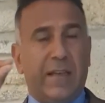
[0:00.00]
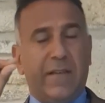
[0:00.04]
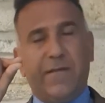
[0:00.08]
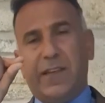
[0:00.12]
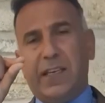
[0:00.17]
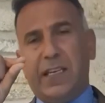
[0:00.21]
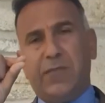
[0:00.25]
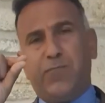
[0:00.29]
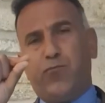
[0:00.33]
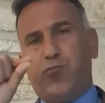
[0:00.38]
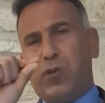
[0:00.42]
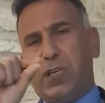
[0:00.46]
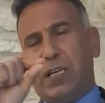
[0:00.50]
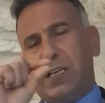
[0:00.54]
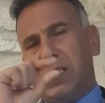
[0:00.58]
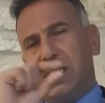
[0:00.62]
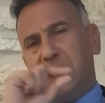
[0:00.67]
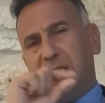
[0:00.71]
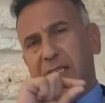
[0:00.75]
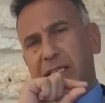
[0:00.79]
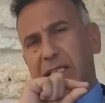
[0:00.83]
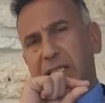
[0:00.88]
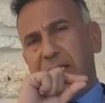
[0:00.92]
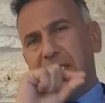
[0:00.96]
Ve bu
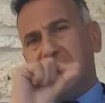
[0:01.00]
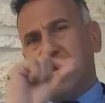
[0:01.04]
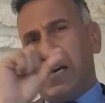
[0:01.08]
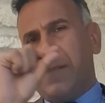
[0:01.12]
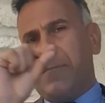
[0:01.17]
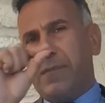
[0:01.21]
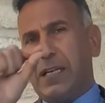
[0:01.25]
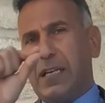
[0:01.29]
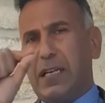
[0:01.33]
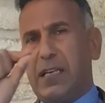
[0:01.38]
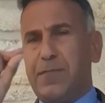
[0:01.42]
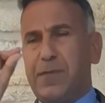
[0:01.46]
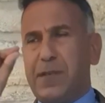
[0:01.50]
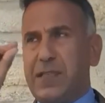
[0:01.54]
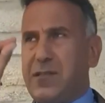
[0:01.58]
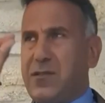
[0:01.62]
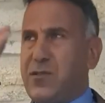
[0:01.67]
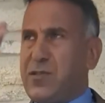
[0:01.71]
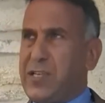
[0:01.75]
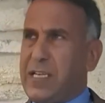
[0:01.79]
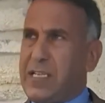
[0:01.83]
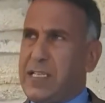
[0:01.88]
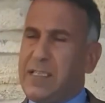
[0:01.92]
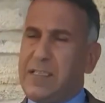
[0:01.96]
kırık tam Kıbrıs
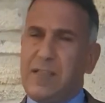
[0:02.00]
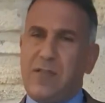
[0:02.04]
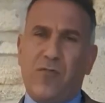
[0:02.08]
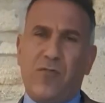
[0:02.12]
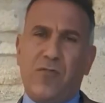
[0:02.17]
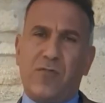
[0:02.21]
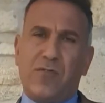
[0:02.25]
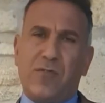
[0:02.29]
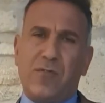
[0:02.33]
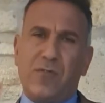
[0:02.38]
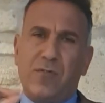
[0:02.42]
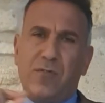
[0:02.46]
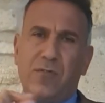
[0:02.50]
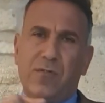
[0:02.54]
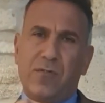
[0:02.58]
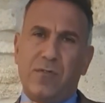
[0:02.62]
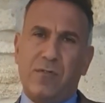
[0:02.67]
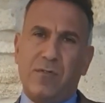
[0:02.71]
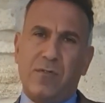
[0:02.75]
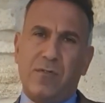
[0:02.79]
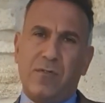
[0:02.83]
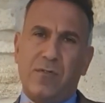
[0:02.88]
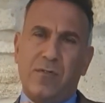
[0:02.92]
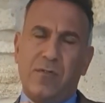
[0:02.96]
şeklinde oldu.
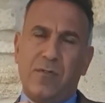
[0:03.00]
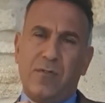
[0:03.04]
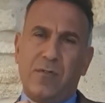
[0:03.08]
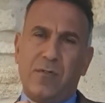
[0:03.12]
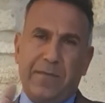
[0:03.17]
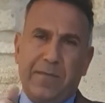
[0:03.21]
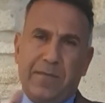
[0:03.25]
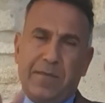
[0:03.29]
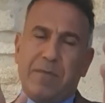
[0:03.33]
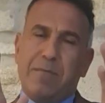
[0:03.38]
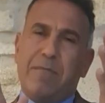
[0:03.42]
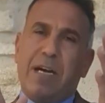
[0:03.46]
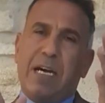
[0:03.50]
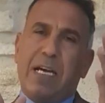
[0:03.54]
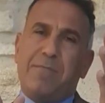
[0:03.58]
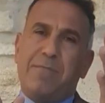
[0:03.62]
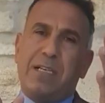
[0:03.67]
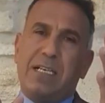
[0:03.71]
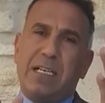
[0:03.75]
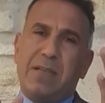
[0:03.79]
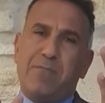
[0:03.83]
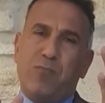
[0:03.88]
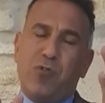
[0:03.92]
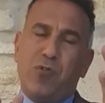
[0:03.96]

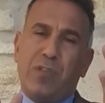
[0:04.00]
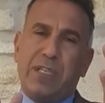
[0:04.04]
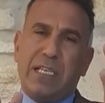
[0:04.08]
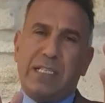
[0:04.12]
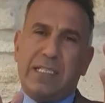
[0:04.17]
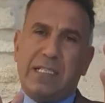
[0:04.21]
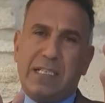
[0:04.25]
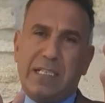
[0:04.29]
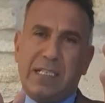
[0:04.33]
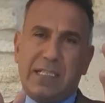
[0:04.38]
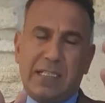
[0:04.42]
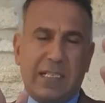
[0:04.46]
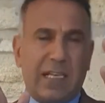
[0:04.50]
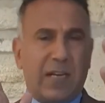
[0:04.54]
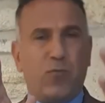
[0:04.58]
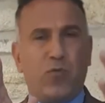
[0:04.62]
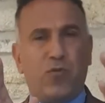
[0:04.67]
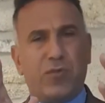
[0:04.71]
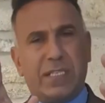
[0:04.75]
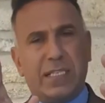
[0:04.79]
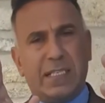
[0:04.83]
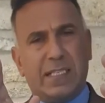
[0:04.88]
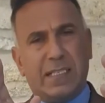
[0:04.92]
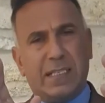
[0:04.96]
Marmara bölgesinin tam
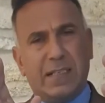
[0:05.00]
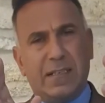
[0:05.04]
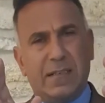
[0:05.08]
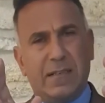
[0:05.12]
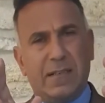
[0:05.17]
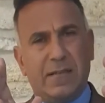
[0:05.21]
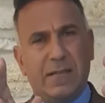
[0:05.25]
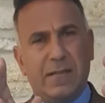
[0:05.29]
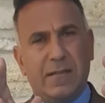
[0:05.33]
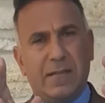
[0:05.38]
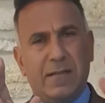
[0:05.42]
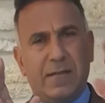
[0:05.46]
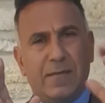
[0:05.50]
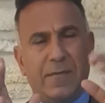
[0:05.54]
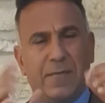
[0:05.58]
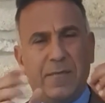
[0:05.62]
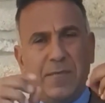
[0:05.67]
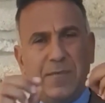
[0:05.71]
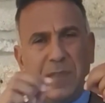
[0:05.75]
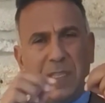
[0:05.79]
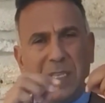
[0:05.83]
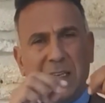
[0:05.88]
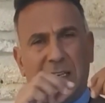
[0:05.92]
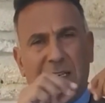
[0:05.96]
ortası.
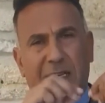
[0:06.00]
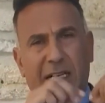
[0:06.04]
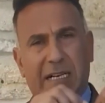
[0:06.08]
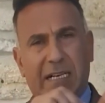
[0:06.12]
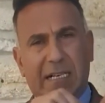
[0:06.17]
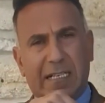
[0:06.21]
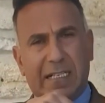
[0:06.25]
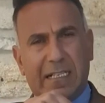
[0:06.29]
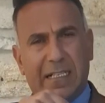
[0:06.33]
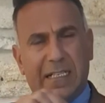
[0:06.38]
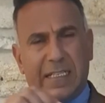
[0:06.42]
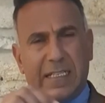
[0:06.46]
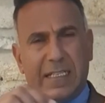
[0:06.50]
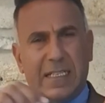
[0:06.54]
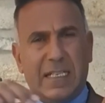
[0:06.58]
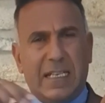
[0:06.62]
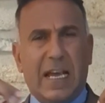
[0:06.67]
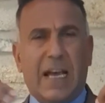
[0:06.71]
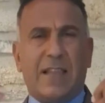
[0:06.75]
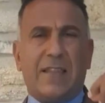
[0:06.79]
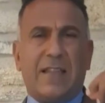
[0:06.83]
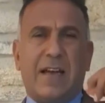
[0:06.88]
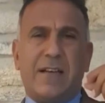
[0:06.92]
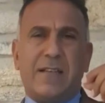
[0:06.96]
Kırıldı
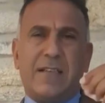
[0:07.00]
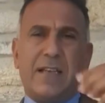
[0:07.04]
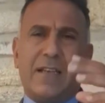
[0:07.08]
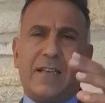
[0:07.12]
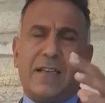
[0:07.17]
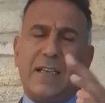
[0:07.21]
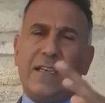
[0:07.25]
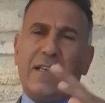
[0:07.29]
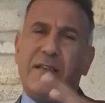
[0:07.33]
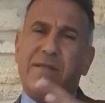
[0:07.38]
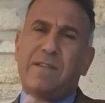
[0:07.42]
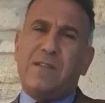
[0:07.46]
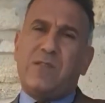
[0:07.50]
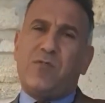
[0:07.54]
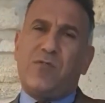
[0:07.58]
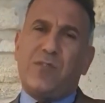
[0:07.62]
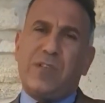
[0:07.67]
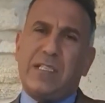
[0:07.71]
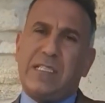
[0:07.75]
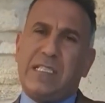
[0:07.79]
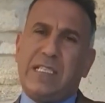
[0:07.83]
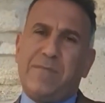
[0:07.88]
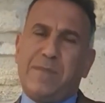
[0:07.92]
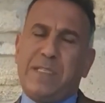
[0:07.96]
yanlardan ve
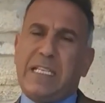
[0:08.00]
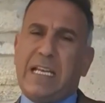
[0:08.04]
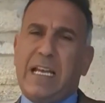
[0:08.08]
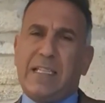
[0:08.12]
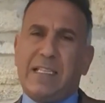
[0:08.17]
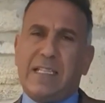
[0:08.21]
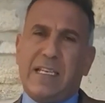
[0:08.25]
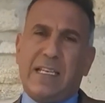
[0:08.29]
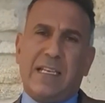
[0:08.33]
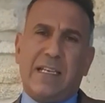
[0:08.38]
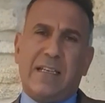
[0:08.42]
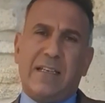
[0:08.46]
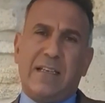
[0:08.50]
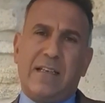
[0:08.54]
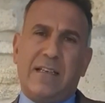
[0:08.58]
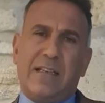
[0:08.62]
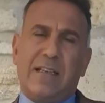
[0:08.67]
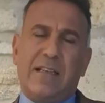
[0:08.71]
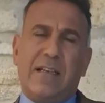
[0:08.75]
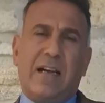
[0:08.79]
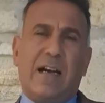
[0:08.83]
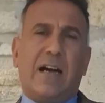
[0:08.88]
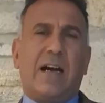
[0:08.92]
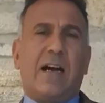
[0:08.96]
sonra dipten de
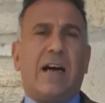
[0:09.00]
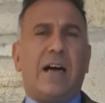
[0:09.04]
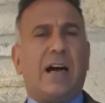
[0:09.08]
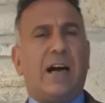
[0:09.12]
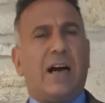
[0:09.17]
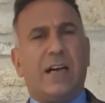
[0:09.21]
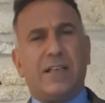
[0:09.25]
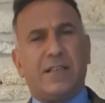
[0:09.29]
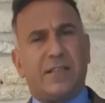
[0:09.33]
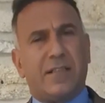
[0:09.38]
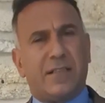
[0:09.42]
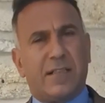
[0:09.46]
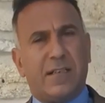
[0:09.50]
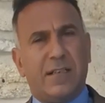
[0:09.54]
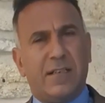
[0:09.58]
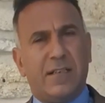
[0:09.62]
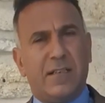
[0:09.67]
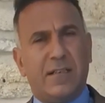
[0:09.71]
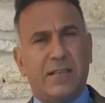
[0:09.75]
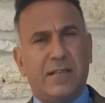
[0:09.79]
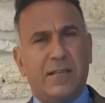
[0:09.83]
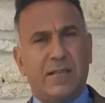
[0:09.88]
ayrıldı.